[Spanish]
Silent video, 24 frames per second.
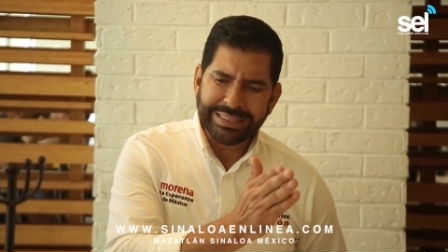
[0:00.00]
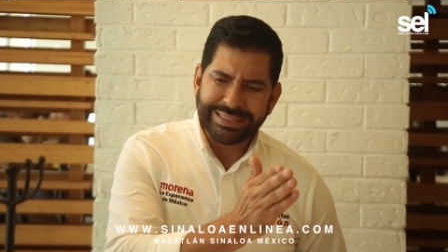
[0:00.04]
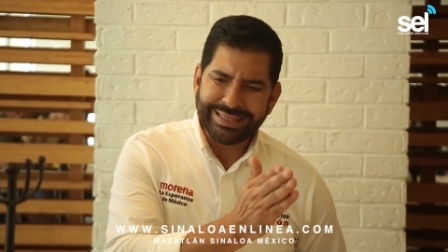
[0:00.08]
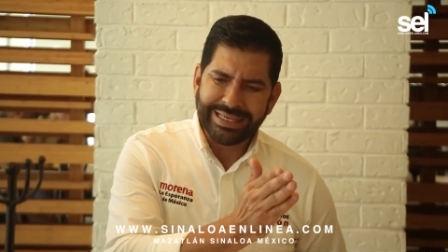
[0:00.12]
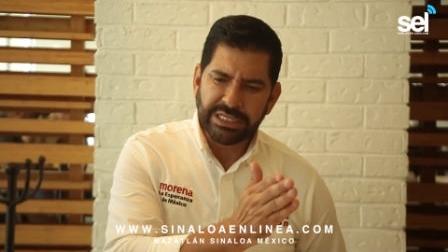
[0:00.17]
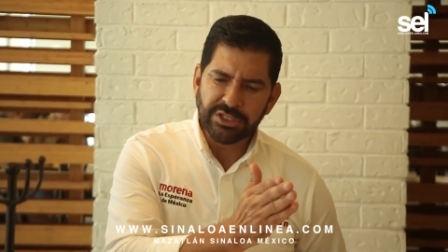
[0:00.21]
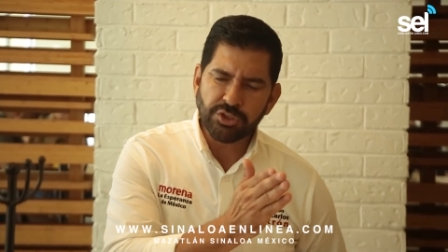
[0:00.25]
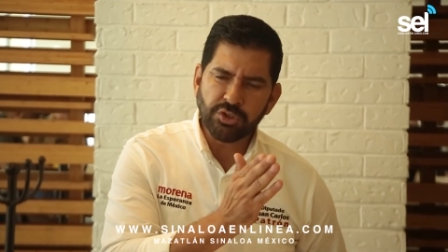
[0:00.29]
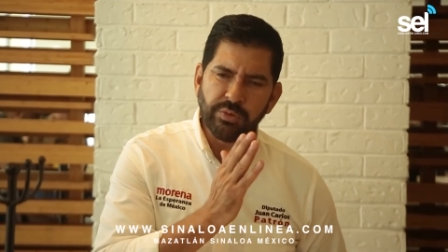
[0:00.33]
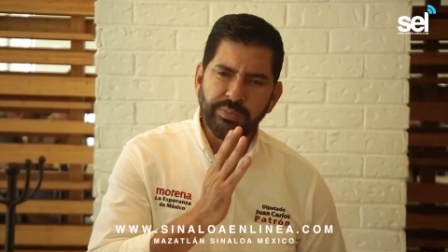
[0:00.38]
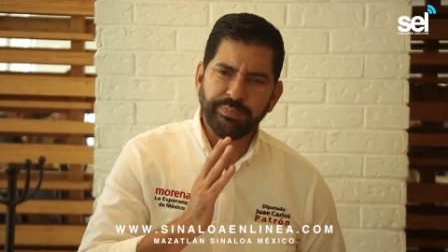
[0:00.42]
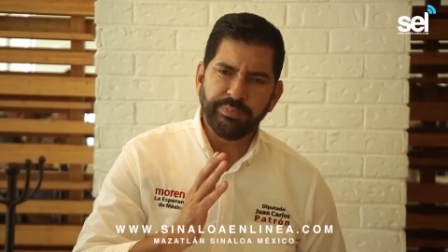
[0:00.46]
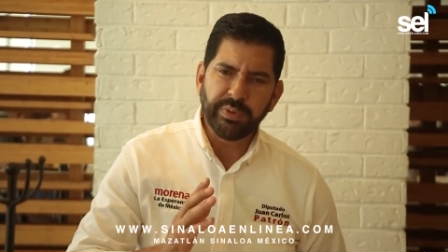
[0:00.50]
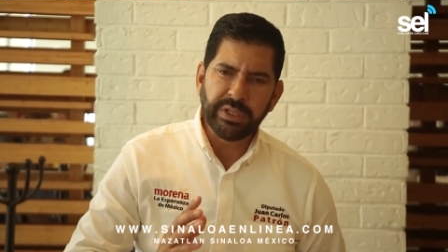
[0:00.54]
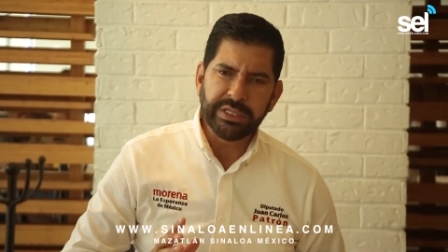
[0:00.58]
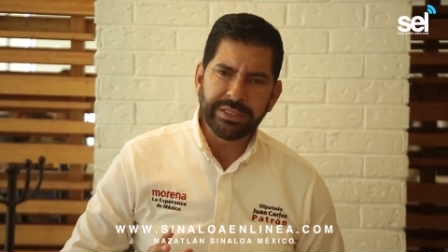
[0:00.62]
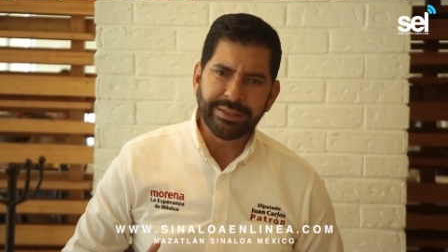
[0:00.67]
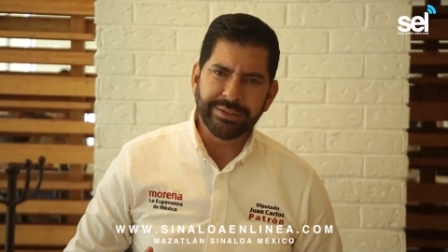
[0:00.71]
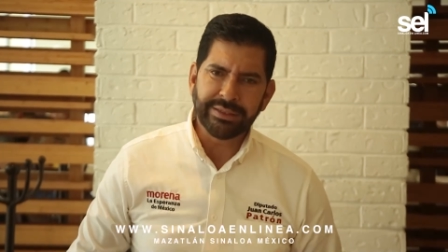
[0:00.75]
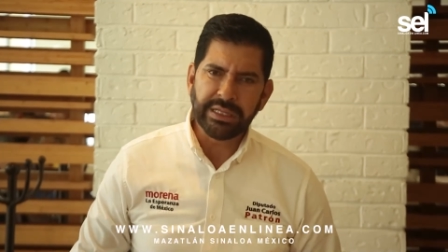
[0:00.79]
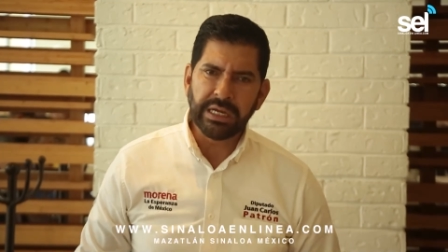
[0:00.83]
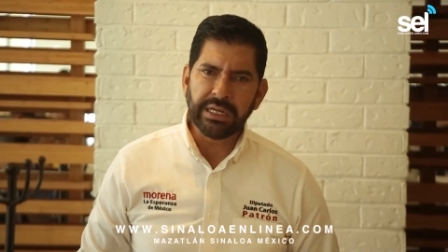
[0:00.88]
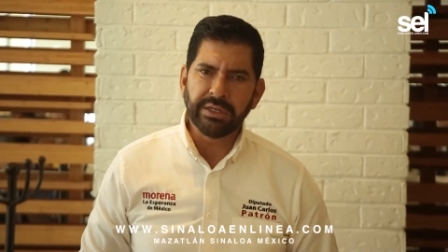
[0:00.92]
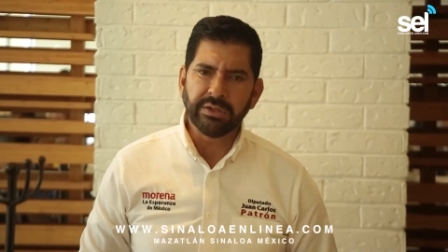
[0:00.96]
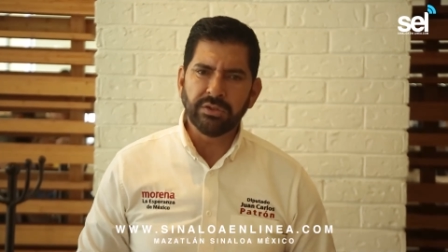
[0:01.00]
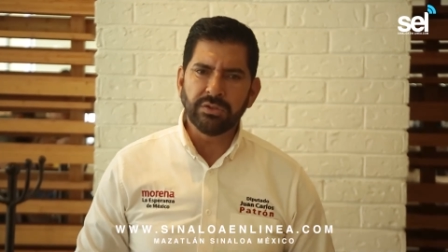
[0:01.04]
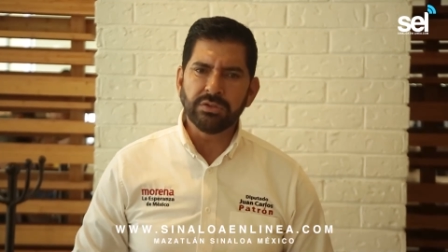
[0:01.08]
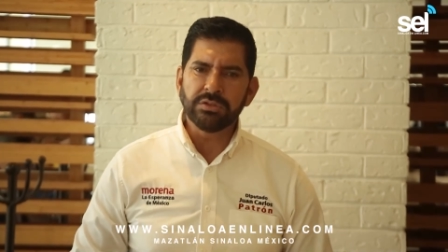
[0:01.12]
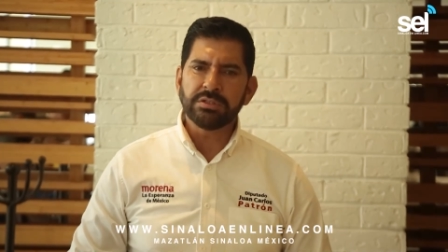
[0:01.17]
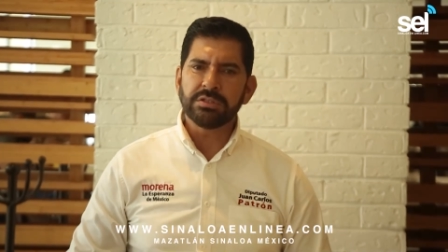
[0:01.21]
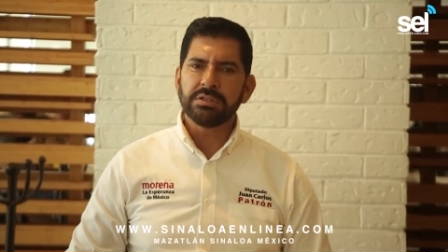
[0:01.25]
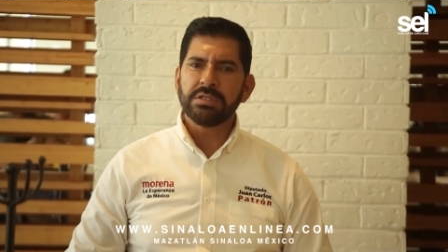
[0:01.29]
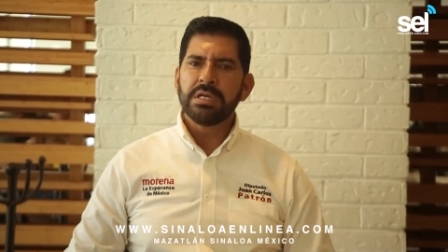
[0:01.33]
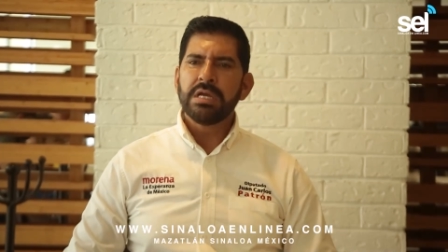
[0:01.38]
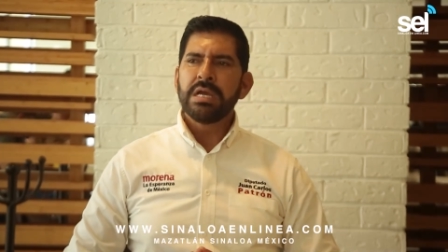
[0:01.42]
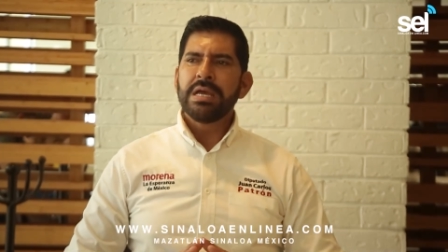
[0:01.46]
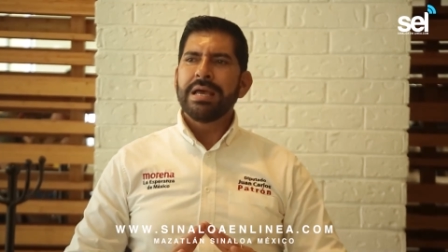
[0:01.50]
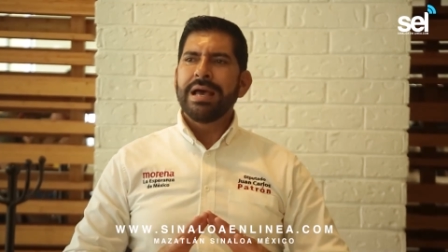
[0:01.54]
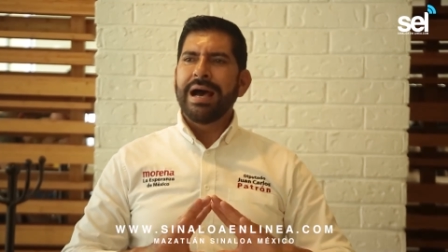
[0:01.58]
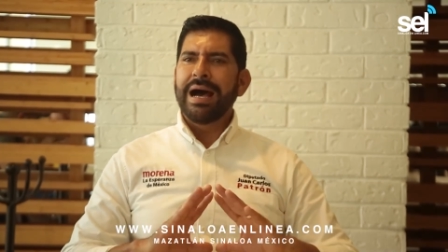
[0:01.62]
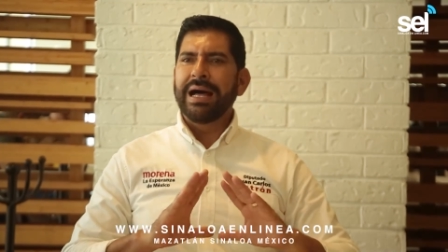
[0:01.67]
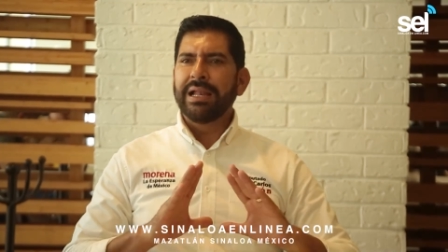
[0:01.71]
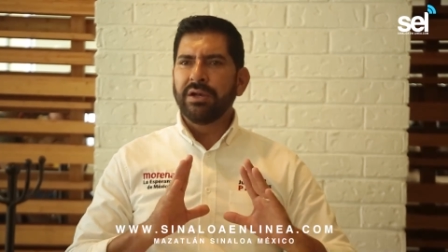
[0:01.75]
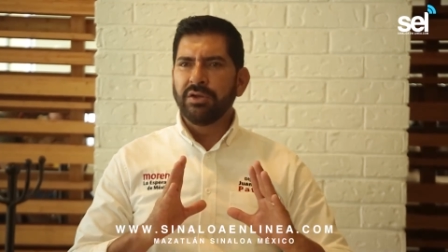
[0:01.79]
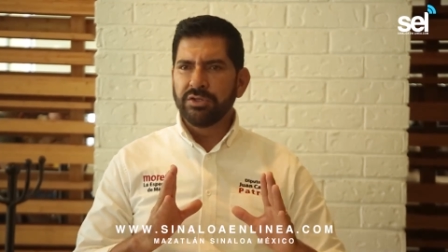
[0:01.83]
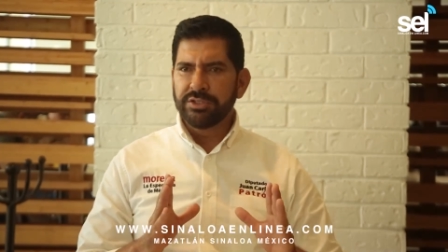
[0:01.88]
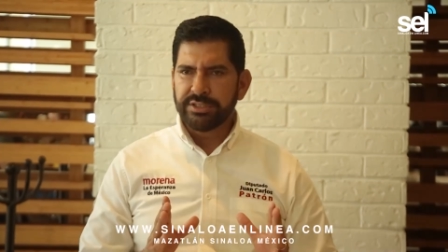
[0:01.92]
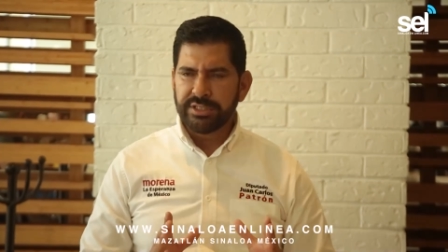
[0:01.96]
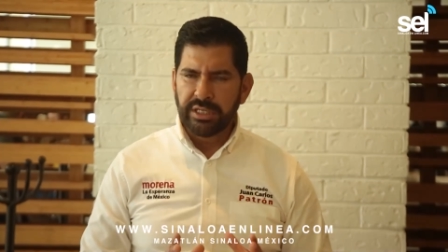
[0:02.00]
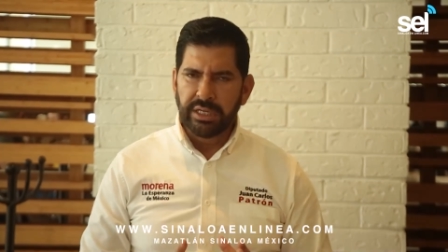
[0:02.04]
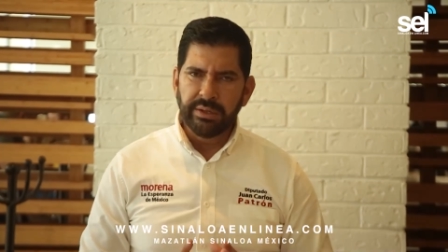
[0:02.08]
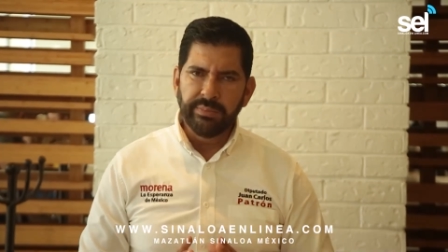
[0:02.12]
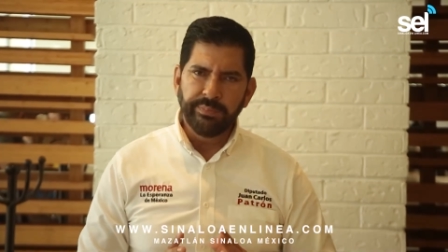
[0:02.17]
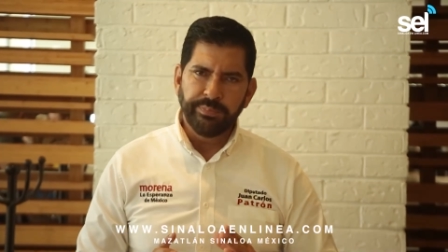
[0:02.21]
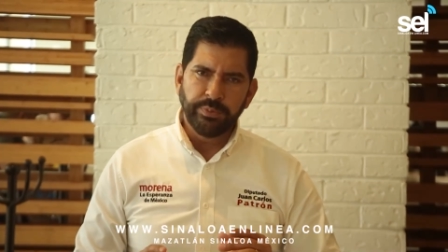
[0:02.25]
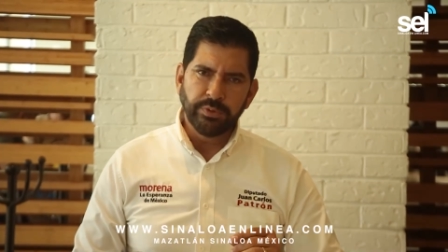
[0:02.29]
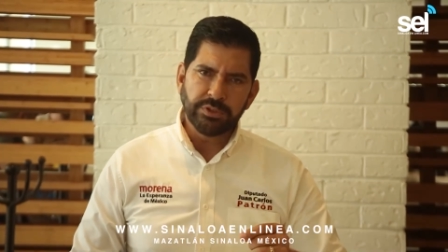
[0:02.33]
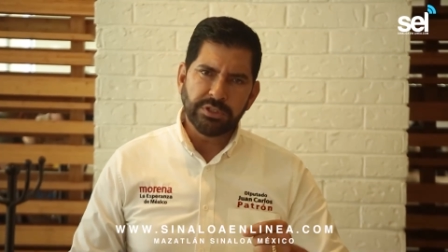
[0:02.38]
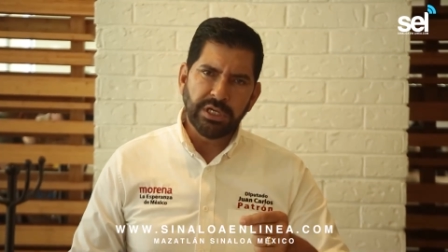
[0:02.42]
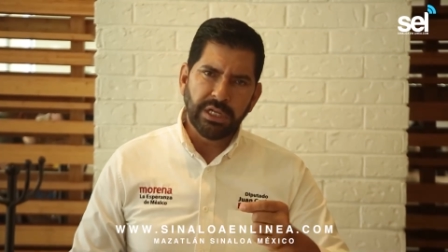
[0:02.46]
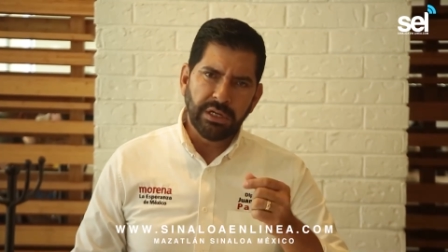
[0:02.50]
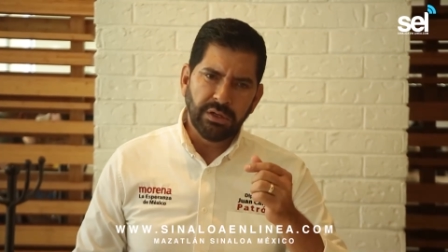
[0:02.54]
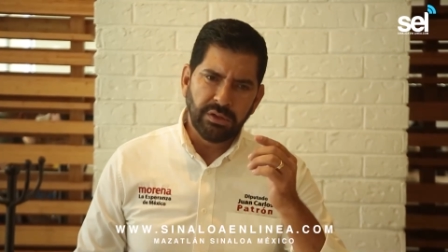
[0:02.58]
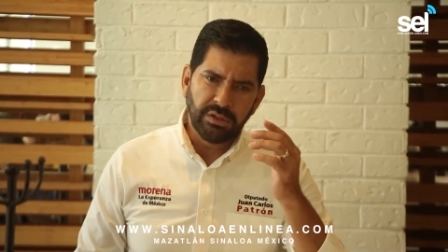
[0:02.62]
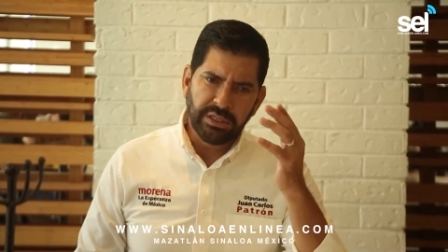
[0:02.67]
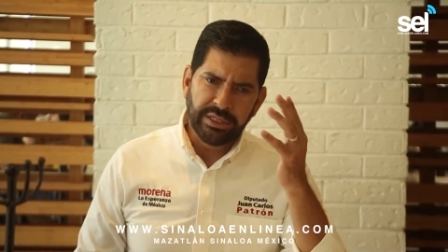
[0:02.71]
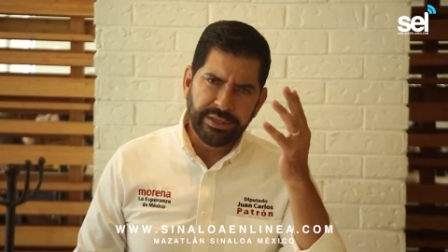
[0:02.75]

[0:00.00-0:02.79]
que supeditarnos a los tiempos y a los